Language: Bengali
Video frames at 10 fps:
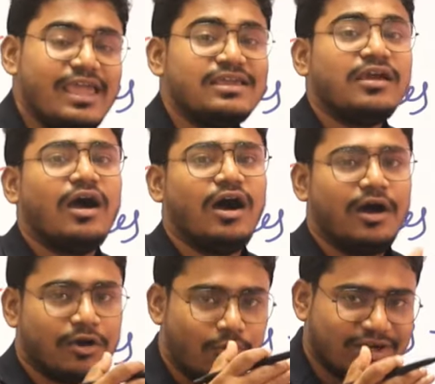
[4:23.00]
এই
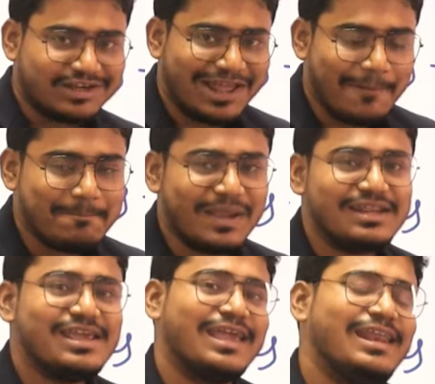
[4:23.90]
কটা ধাপ
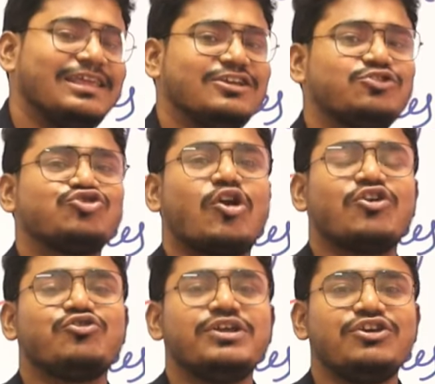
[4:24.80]
পেরিয়ে গেলে কিন্তু
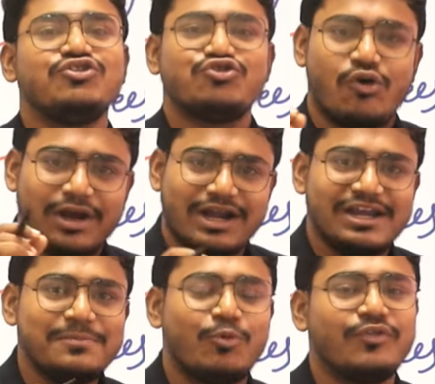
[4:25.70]
সরাসরি
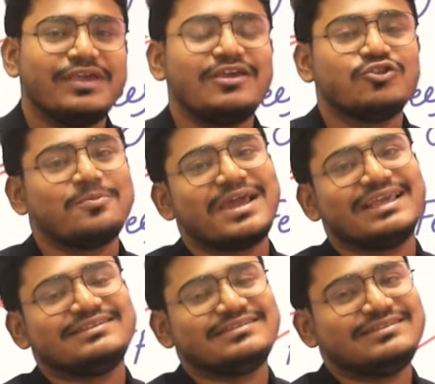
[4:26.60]
সরকারি পদে তোমরা
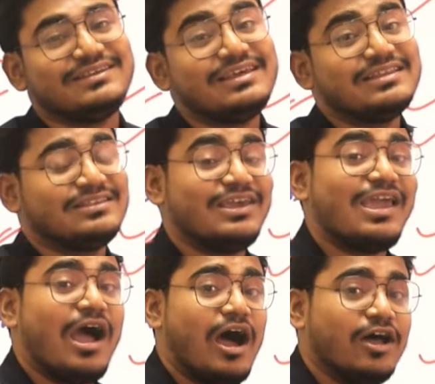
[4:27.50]
এসএসসিতে
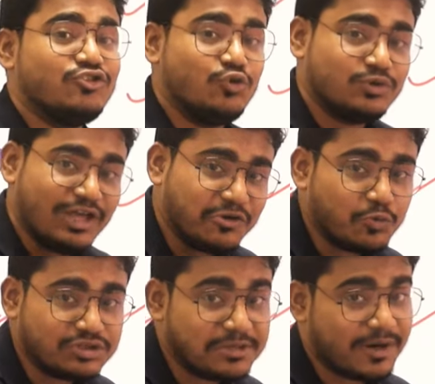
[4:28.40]
যোগদান
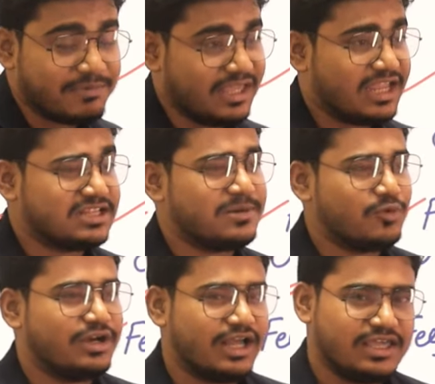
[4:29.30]
করতে পারবে এক্ষেত্রে
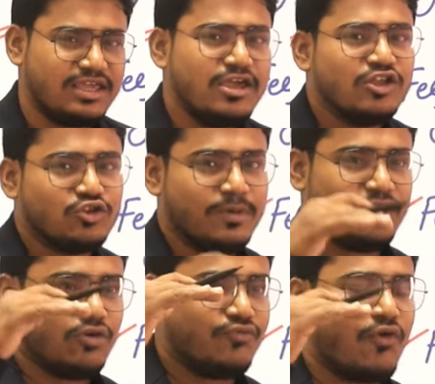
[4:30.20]
বলে রাখি তোমরা
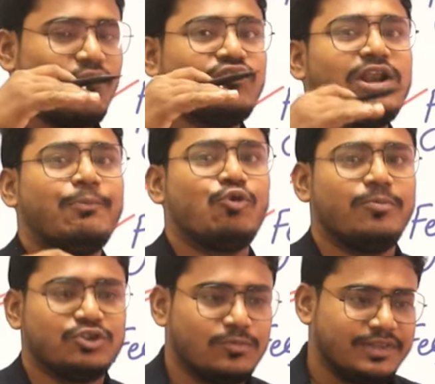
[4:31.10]
যখন ফর্ম ফিল
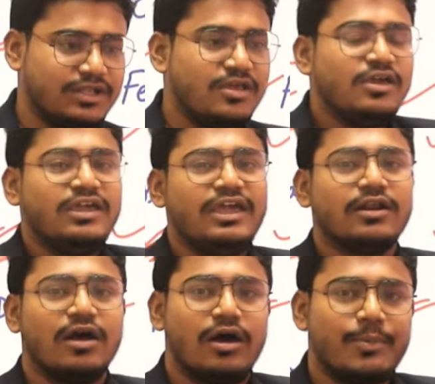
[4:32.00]
করবে তোমাদের
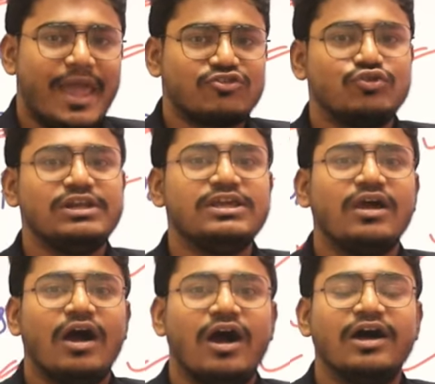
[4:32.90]
এর অ্যাকচুয়ালি
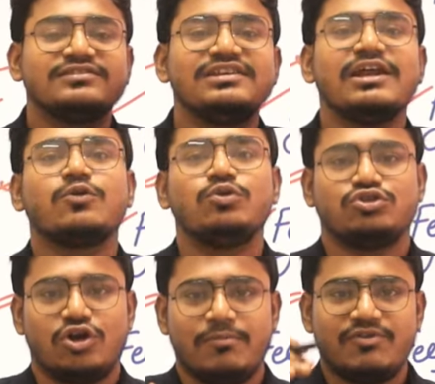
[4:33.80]
সিলেক্ট
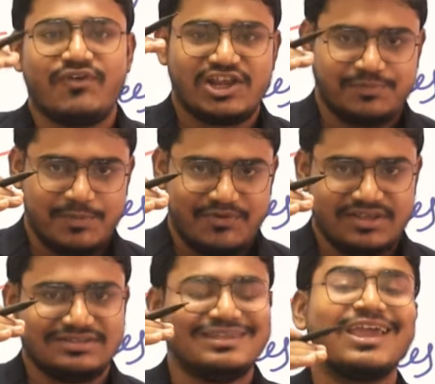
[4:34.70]
করতে হবে ফার্স্ট
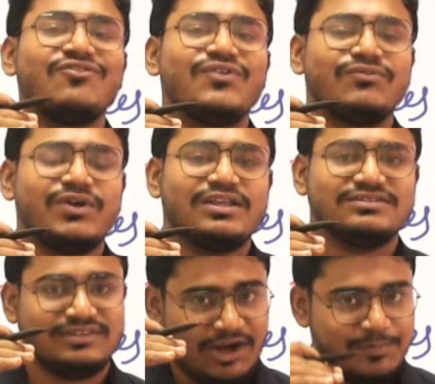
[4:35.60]
প্রেফারেন্স সেকেন্ড
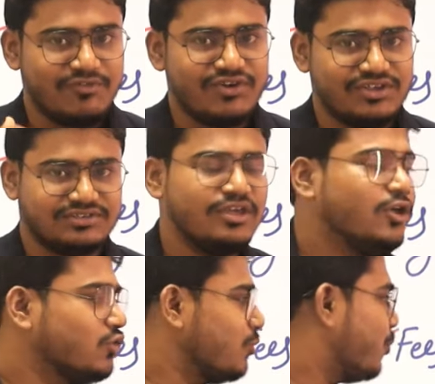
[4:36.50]
প্রেফারেন্স থার্ড প্রেফারেন্স
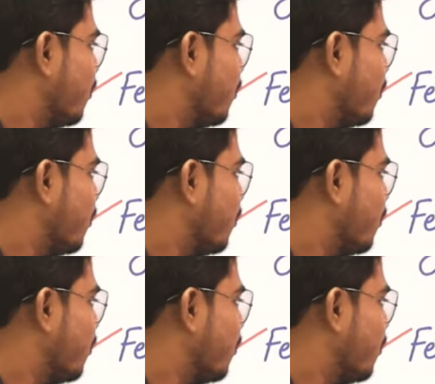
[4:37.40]
তো